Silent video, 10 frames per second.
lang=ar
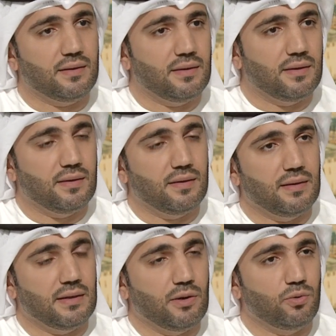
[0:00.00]

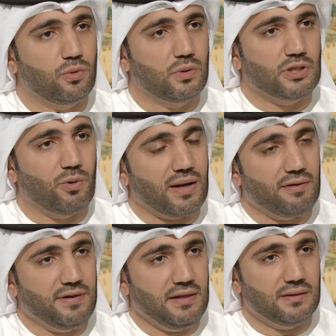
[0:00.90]
آه، لو
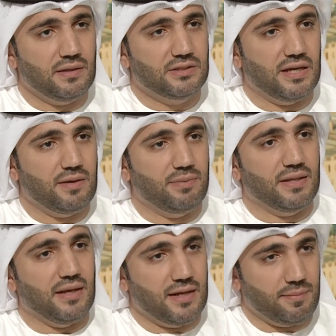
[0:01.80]
توقفنا عند الجانب
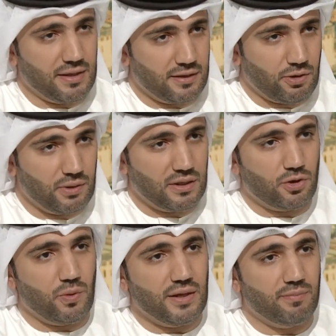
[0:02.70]
التعليمي، دولة
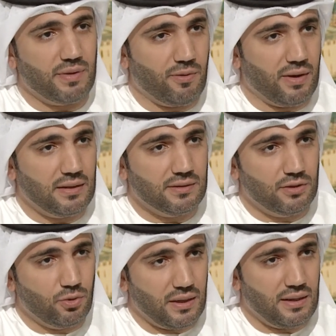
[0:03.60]
الكويت من اوائل
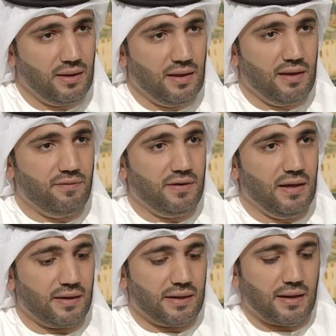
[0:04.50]
الدول نعم. في
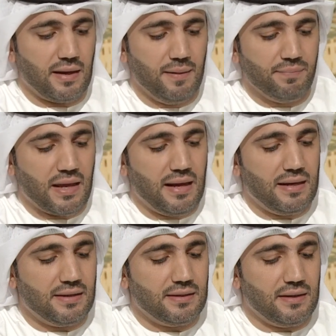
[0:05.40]
الحقيقه
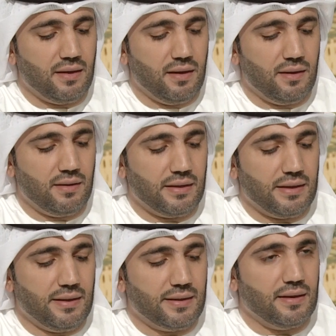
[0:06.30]
التي آه،
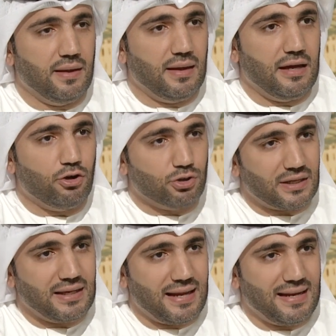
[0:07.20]
يعني
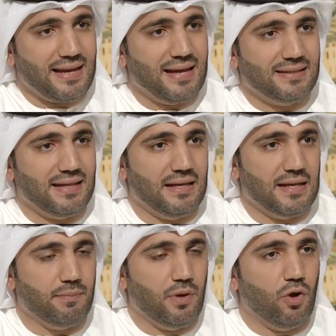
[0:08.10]
أدخل إليها
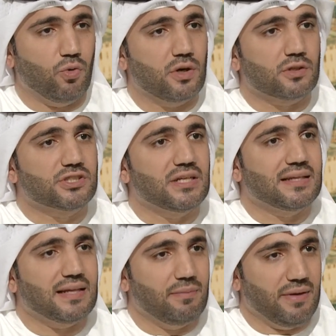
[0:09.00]
التعليم صحيح.
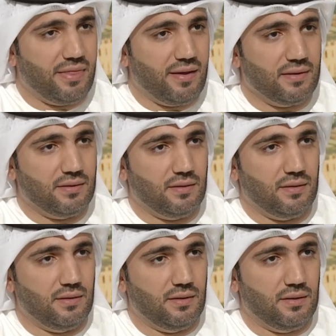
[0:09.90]
وأرسلت البعثات نعم.
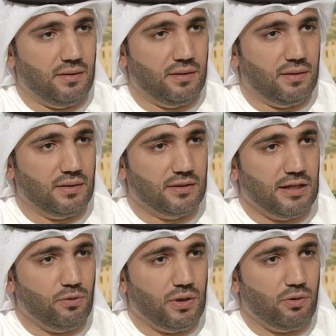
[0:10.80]
آه، آه، نعم. آه،
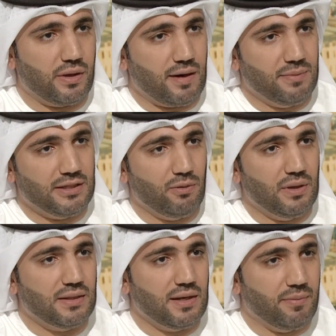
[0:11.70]
تلو الأخرى من
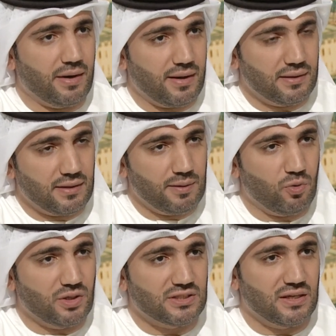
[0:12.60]
دولة الإمارات
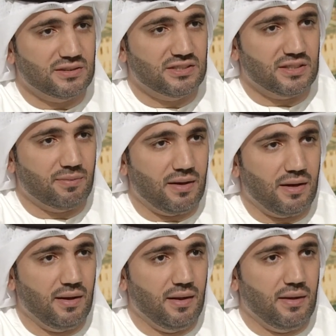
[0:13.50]
لمواصلة
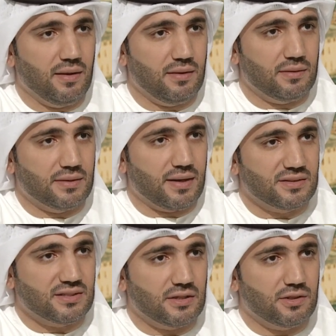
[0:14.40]
استكمال
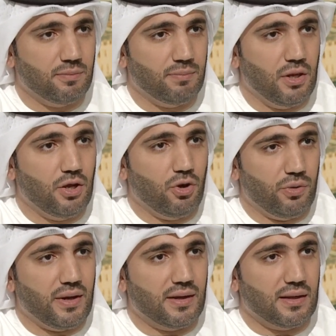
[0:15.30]
دراساتهم
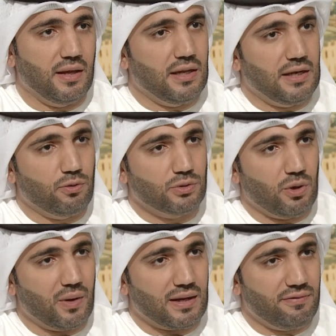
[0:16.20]
هناك لو
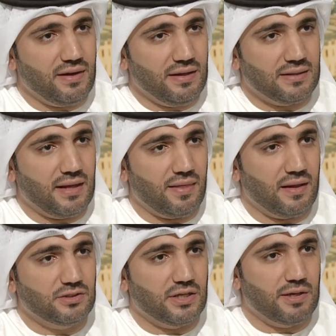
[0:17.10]
توقفنا عند هذا
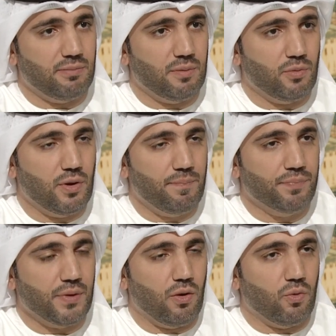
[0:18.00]
الجانب المهم
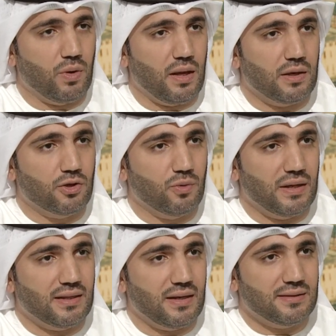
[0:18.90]

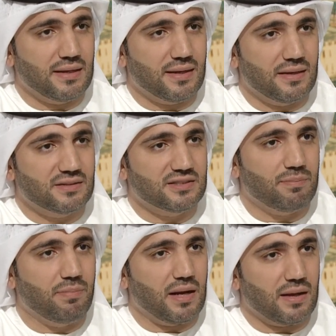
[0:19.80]
والكويت التي كانت
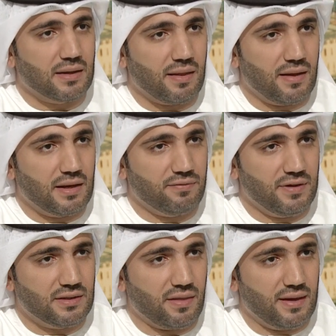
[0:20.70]
سباقة كذلك في
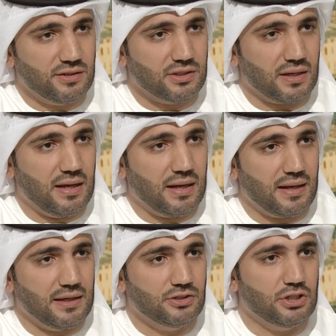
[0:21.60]
احتضان نعم. شقائها
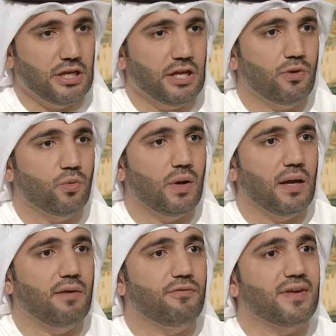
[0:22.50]
الخليجيين صحيح.
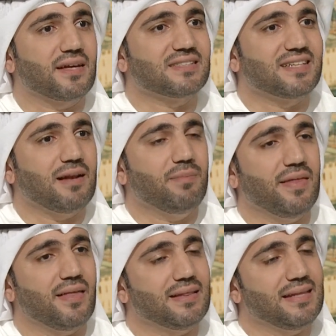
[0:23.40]
وفي صحيح. إرسال
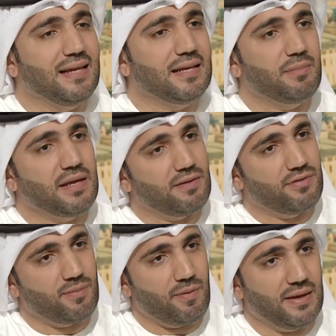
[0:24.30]
بعثات تعليمية
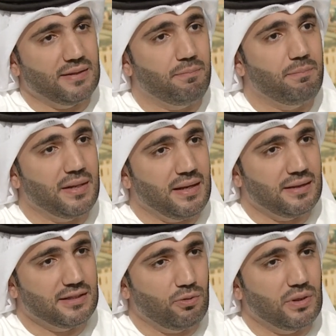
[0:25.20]
فيما بعد من
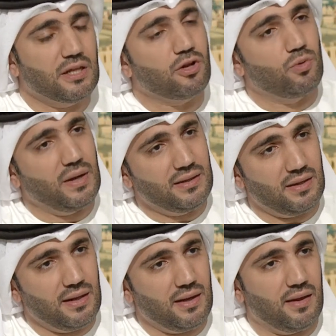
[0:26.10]
دولة الكويت
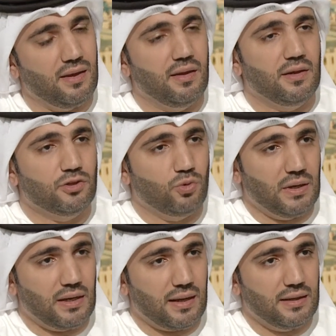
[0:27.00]
نعم. إلى
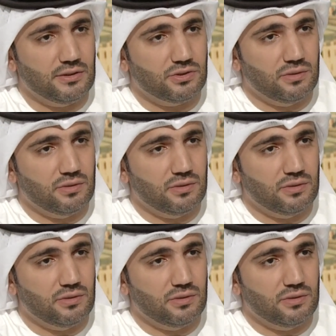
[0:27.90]
دول الخليج